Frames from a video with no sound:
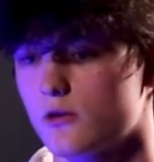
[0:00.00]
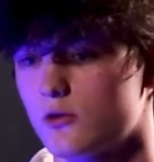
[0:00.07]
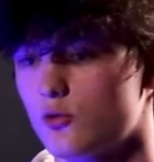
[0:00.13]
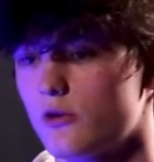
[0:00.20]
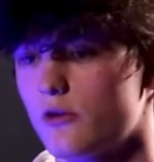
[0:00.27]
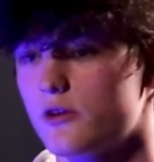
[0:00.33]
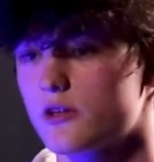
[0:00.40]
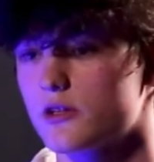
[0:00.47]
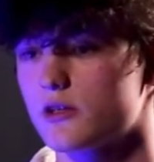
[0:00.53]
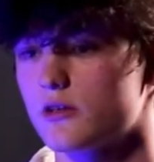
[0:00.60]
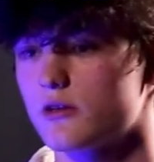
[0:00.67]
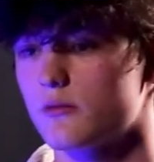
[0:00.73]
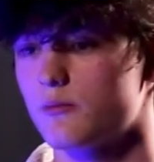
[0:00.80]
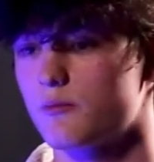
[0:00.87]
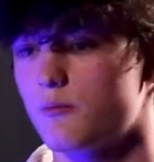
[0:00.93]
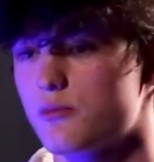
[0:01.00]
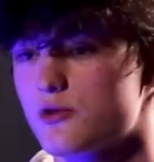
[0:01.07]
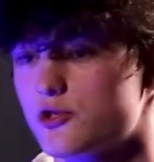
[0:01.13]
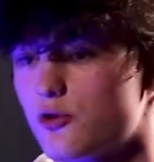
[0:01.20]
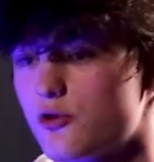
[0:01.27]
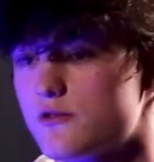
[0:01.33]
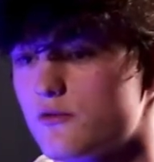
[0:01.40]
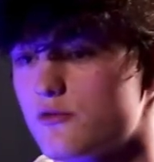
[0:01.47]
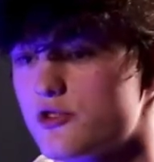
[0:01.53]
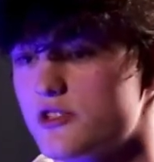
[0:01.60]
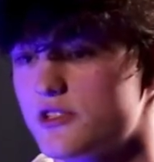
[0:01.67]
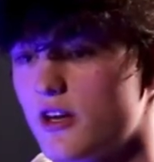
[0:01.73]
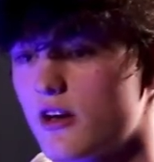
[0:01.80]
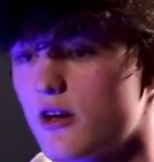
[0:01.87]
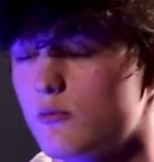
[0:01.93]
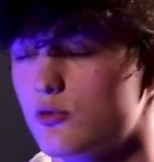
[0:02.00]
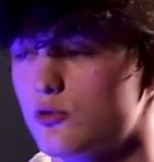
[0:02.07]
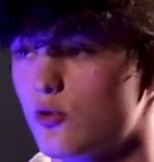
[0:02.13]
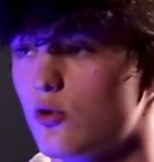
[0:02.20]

Ну, наверное, построить свою жизнь так, как будет